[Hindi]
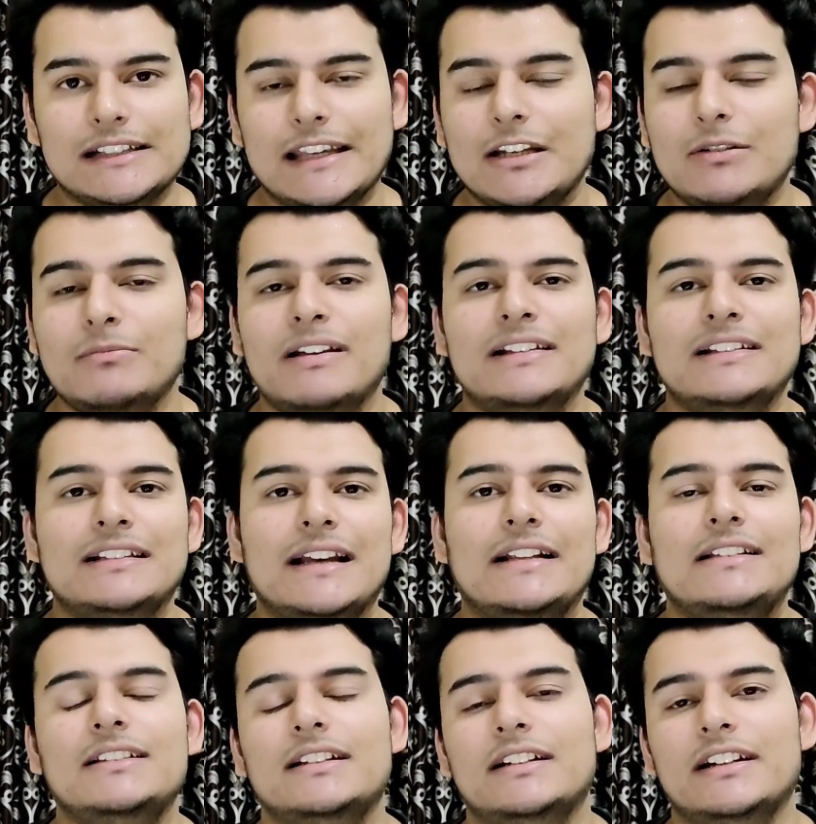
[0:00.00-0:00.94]
स्किन में
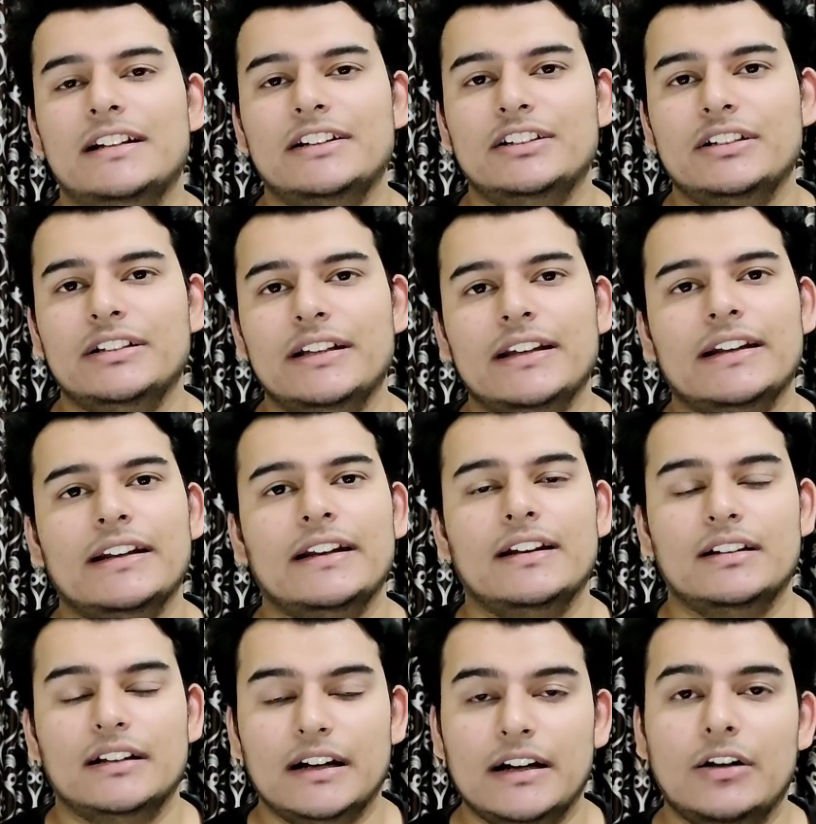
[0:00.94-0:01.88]
सेल जनरेशन के
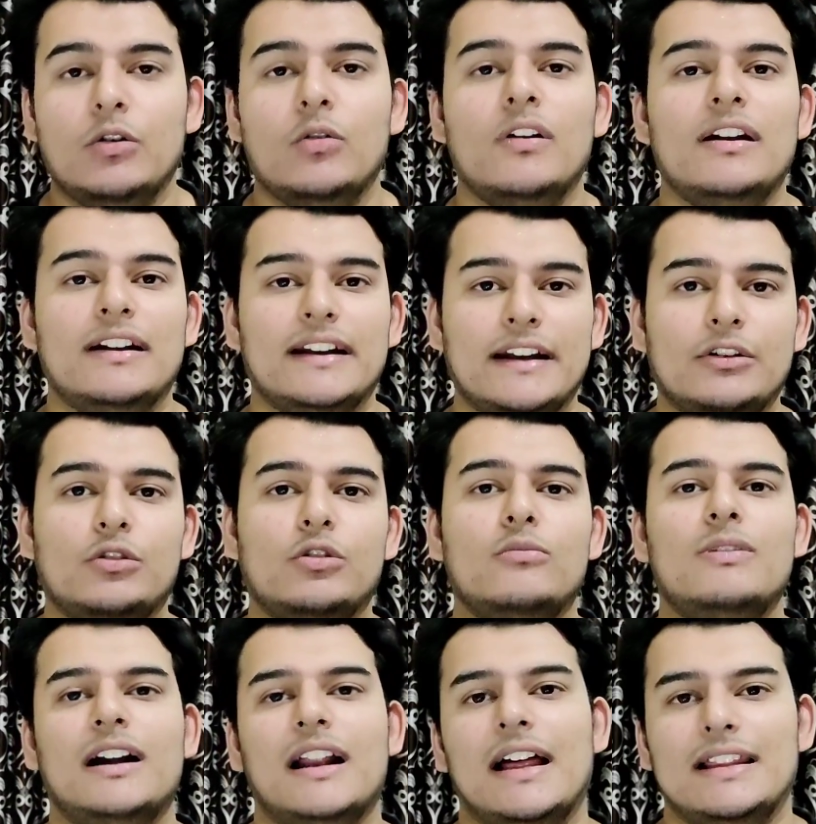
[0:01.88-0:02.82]
टर्नओवर रेट
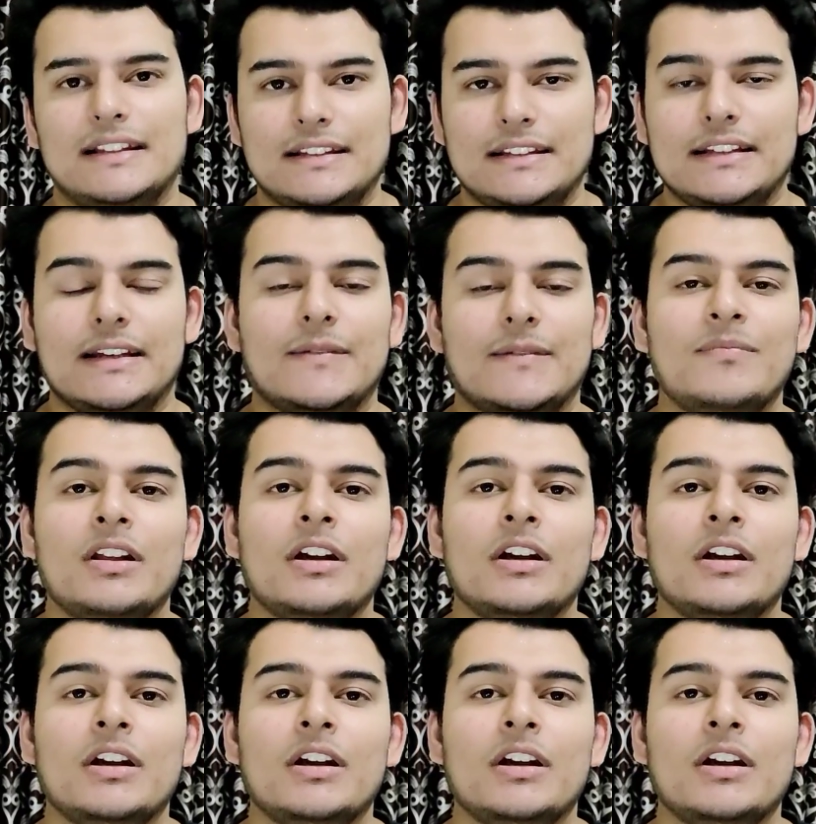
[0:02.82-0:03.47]
को बढ़ा देती है